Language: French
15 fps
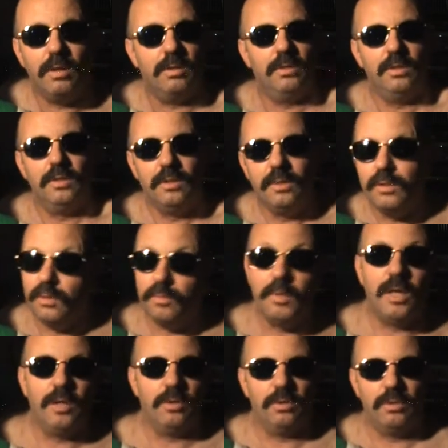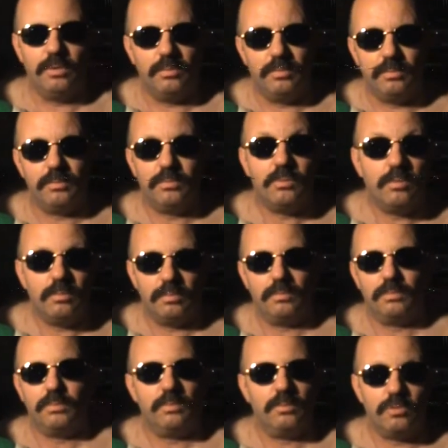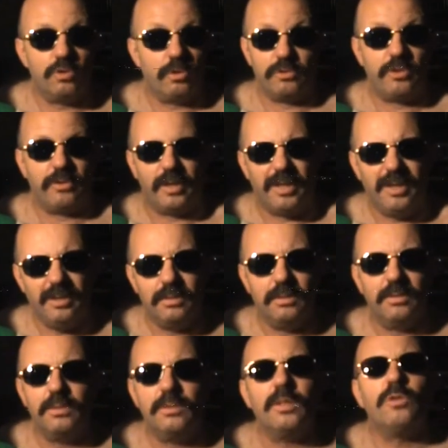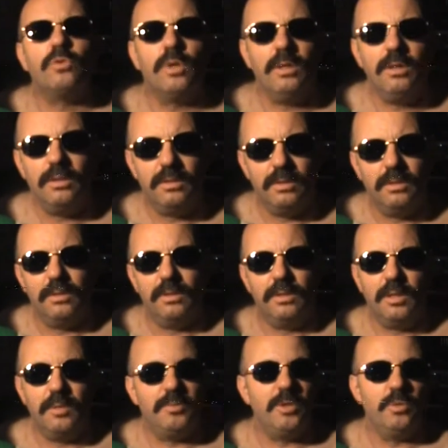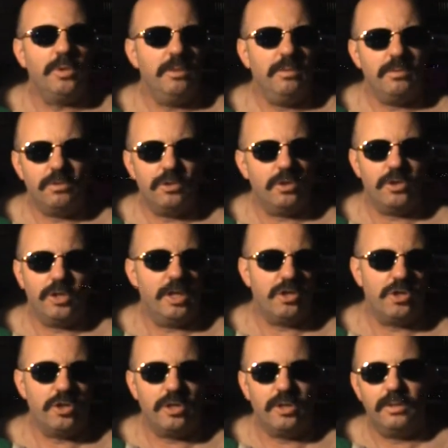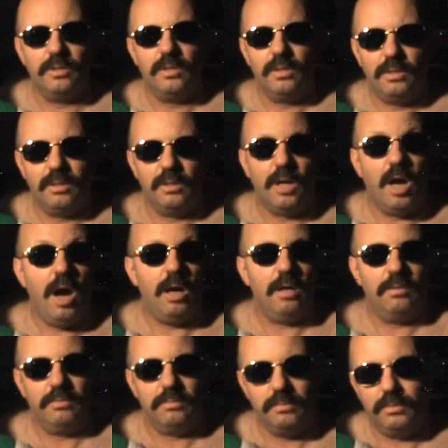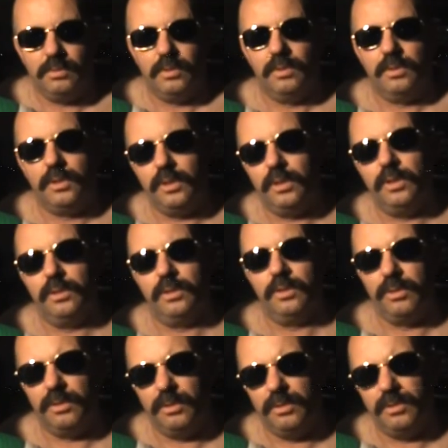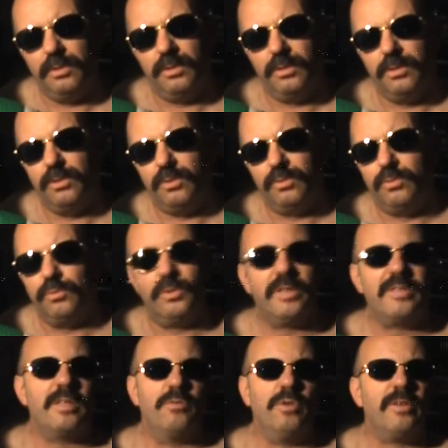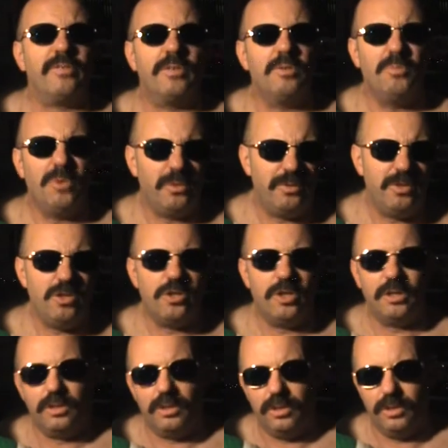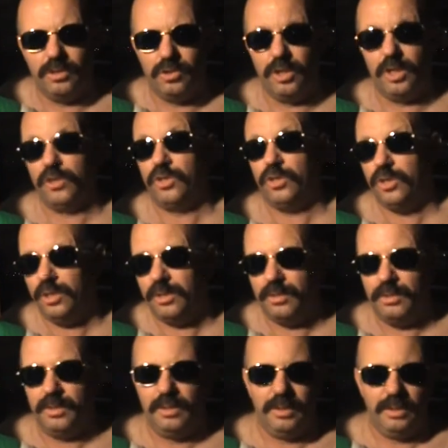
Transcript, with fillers: bah, bah, euh, j'en sais rien. Et toi Il me dit, oui, j'ai la gigite. Ah Et euh, tu voudrais savoir si moi aussi j'ai la gigite